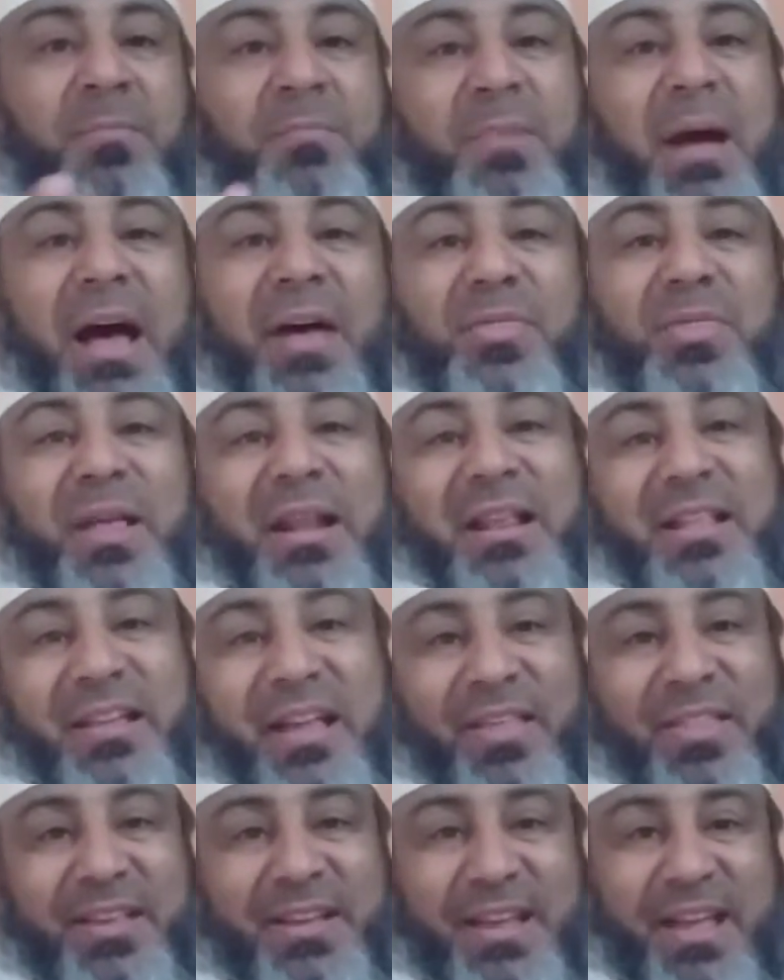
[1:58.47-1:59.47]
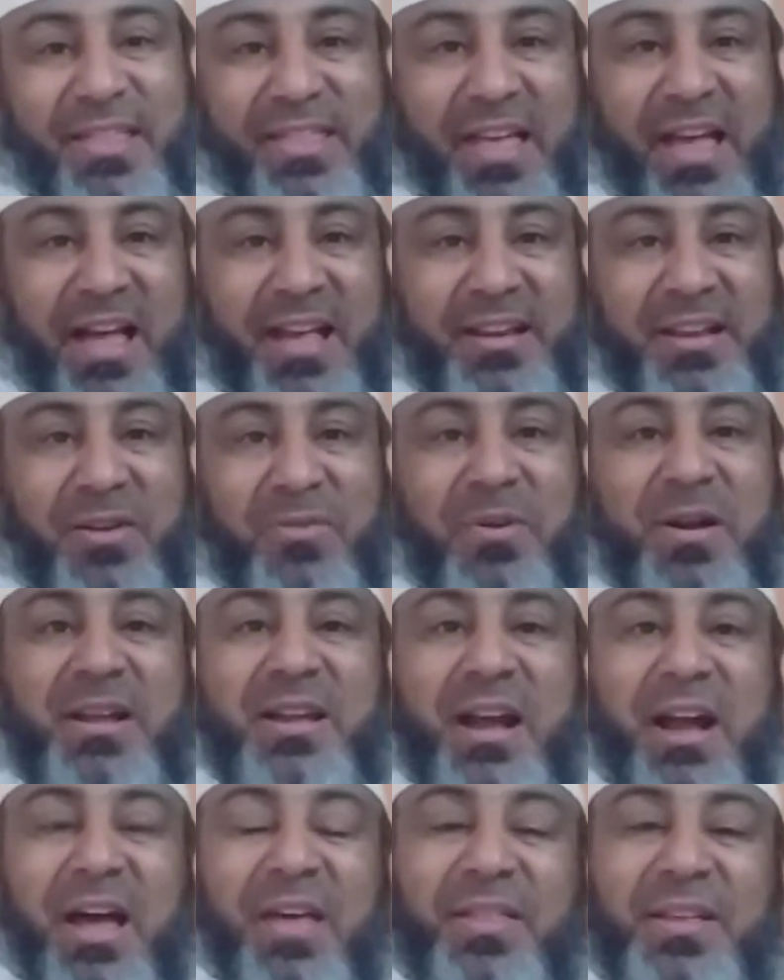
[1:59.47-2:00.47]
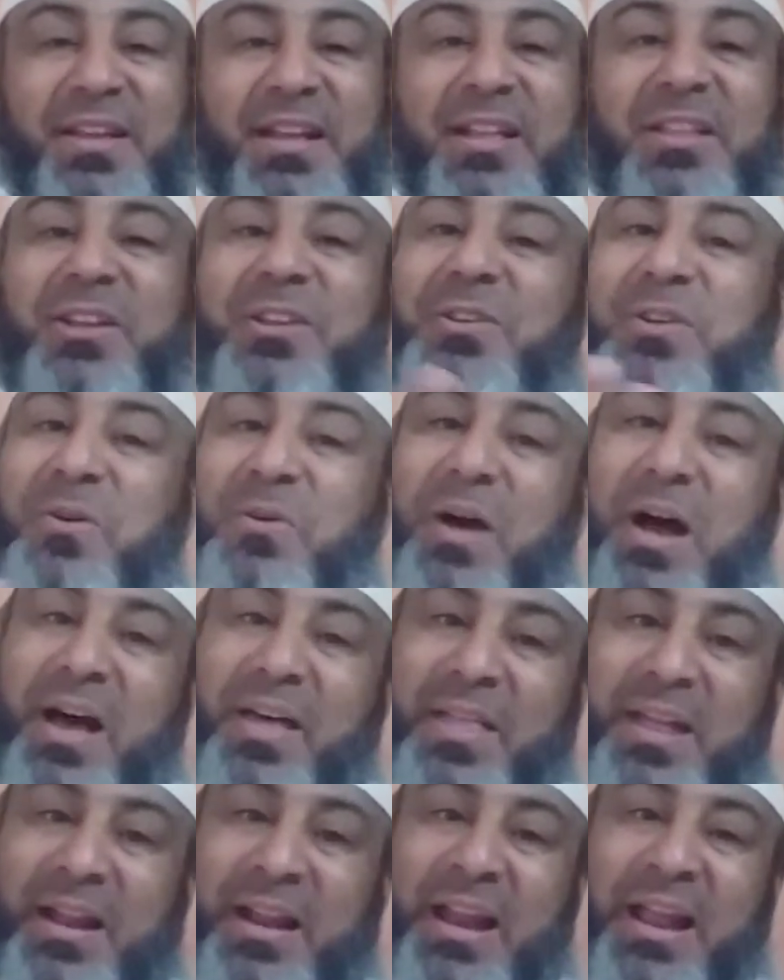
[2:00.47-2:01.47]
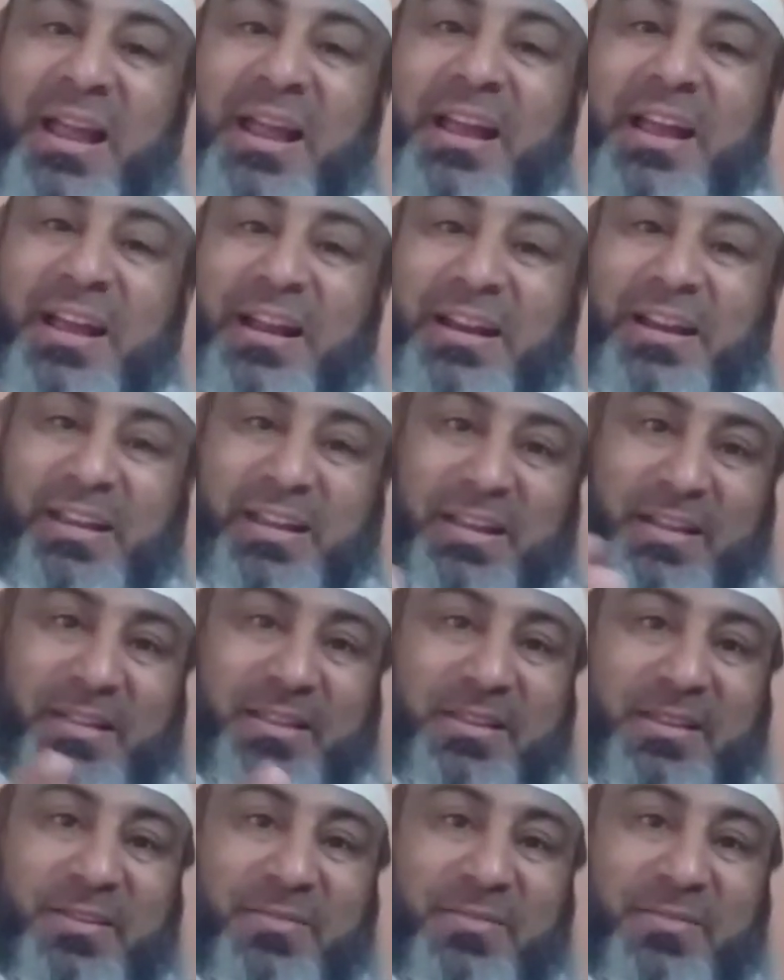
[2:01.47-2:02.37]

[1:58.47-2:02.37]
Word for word: بعد ظلت قضيه ثانيه وهي قضيه انه هذا العيد